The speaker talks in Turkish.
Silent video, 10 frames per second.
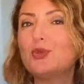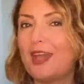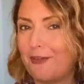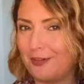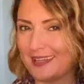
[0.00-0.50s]

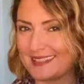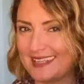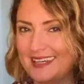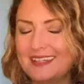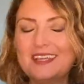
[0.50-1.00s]
büyüyen
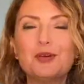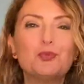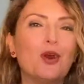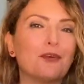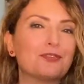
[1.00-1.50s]
fazla
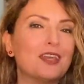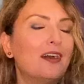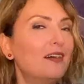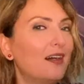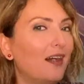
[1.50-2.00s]
bu
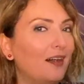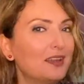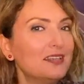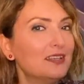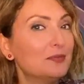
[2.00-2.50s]
hafta
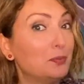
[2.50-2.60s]
ay,